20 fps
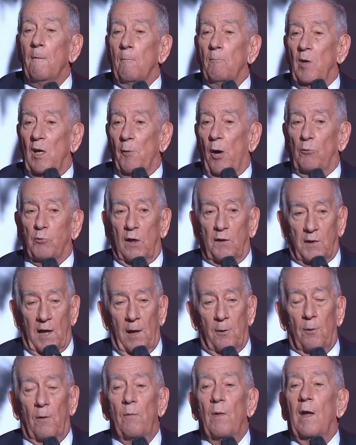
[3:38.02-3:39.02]
me
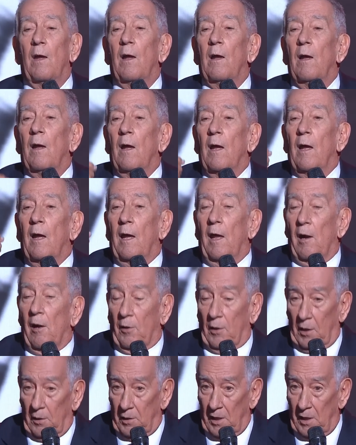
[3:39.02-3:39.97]
bautizaron el rey